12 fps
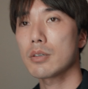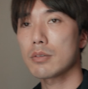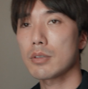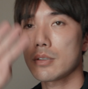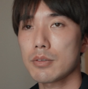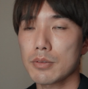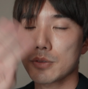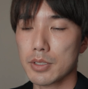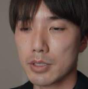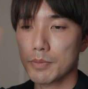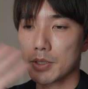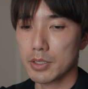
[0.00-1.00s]
おはようござ
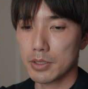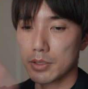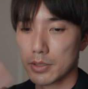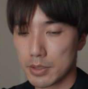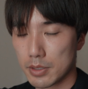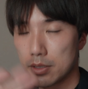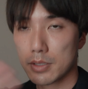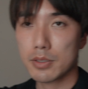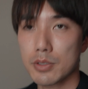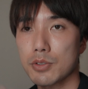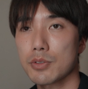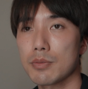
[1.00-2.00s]
います
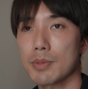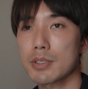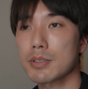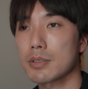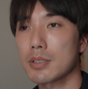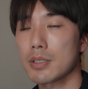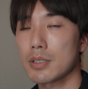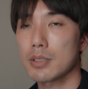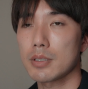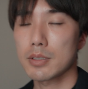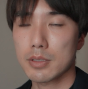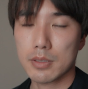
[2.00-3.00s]
週末
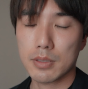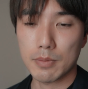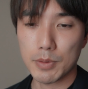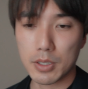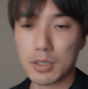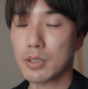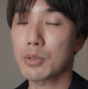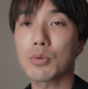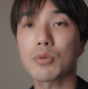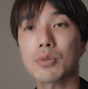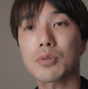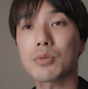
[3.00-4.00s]
です今から
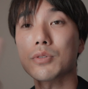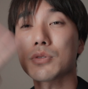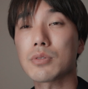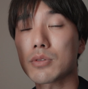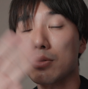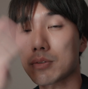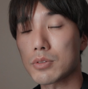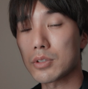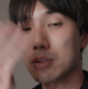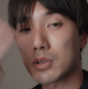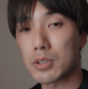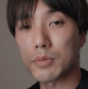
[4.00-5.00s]
東京出張に行っ
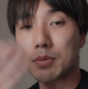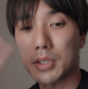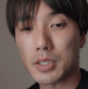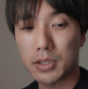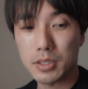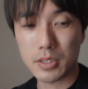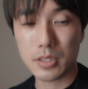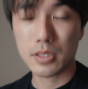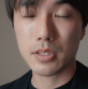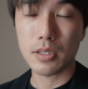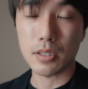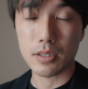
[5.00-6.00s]
てきま
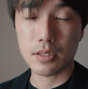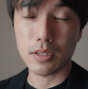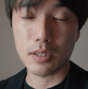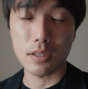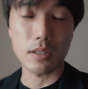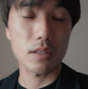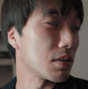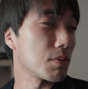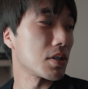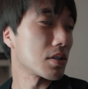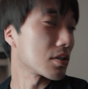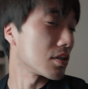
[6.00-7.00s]
す朝
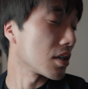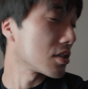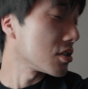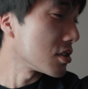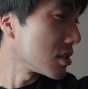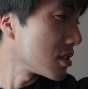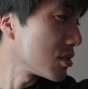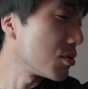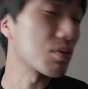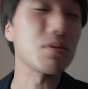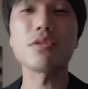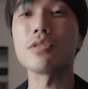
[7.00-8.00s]
何時
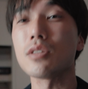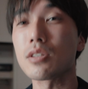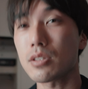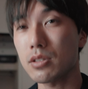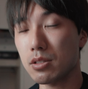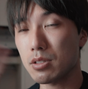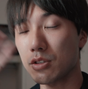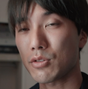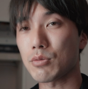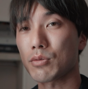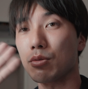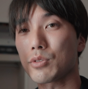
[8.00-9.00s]
?6 時ですちょっ
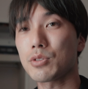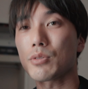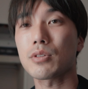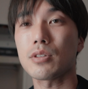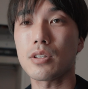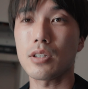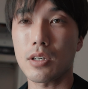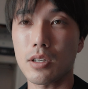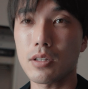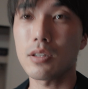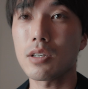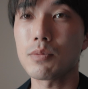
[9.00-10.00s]
と5時起きで
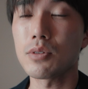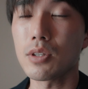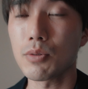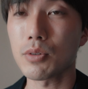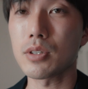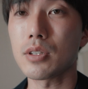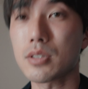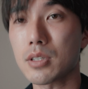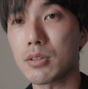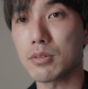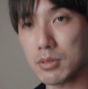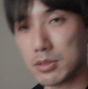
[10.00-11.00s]
だいぶ寝起きですけ
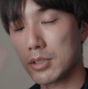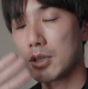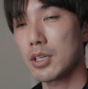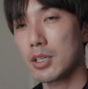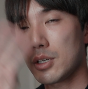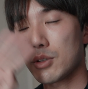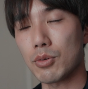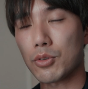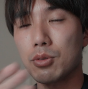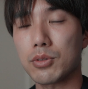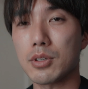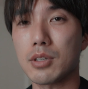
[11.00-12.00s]
ど東京
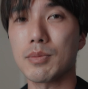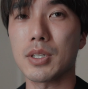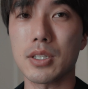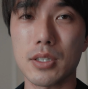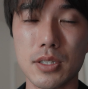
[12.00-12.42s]
行ってきま